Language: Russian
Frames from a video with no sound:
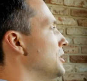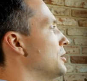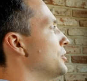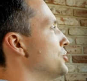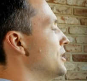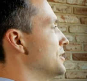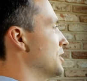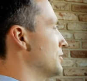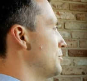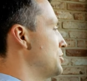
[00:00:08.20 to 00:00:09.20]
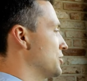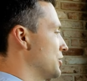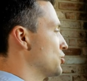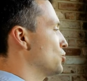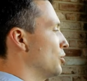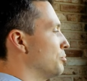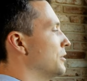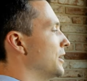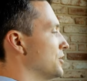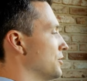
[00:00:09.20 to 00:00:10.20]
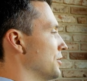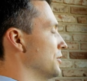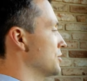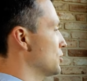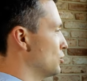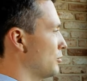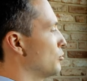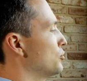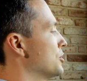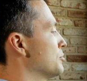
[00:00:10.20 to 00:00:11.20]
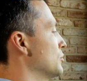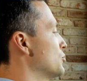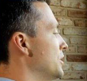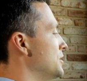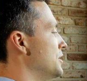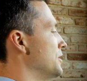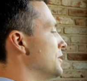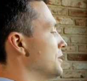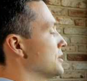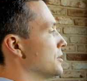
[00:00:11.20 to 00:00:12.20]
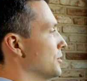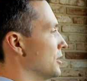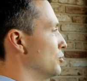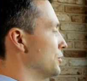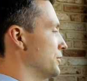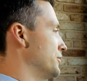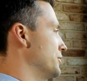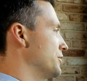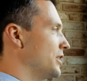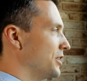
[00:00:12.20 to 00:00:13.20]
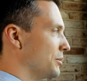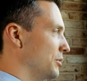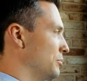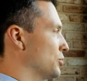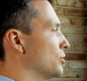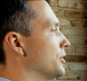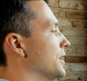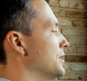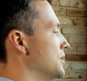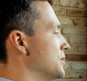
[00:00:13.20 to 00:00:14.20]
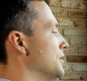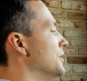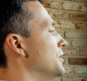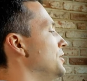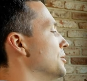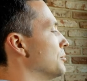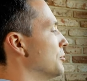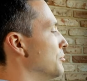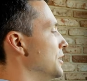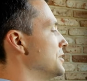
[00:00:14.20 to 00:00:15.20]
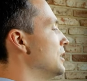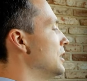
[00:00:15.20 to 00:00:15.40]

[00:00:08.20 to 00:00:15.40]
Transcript: Первая часть – это вообще за что платит рынок, за что вы будете получать деньги, если вы работаете дизайнером, либо только хотите им быть.